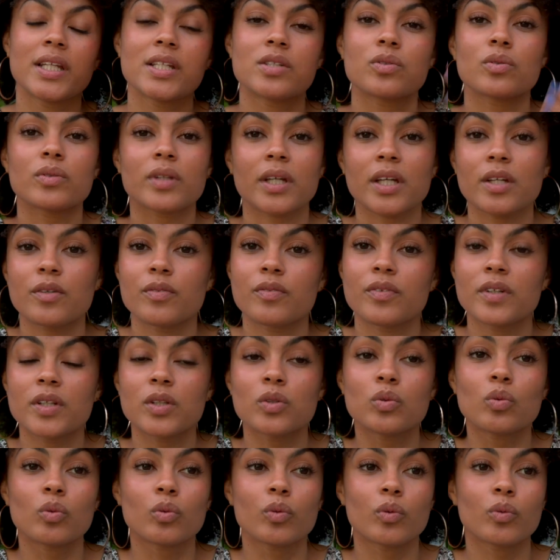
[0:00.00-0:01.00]
Les autres
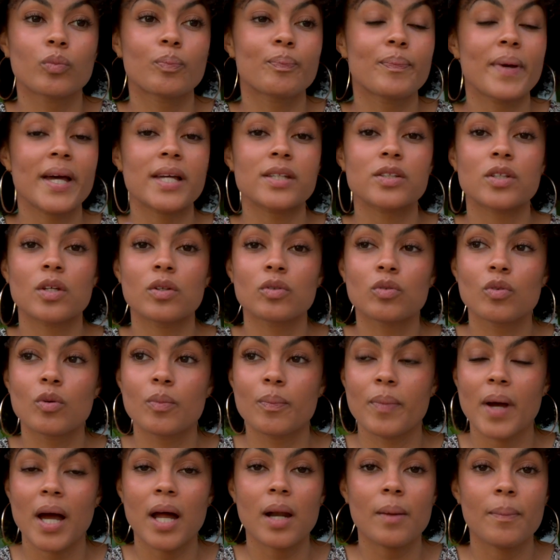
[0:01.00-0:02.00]
effets dont personne ne
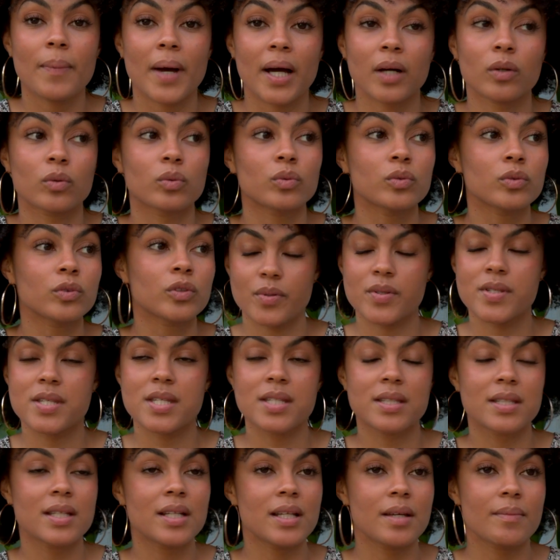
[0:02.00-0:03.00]
parle, par contre, on peut
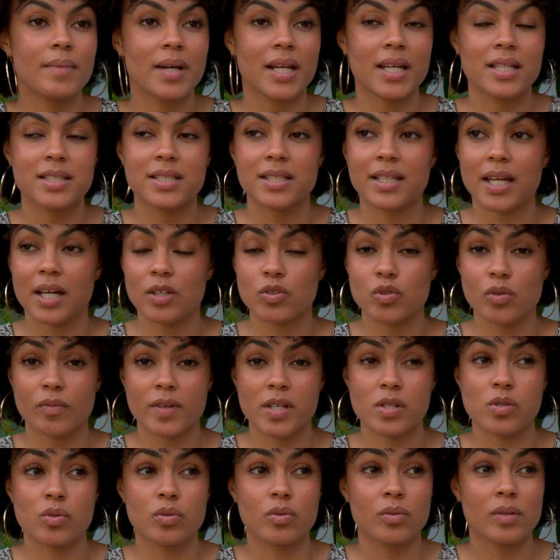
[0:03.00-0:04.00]
citer les maladies
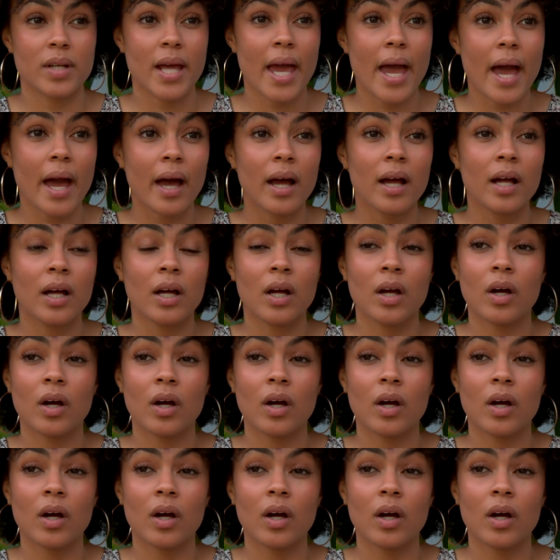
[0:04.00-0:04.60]
cardiovasculaires,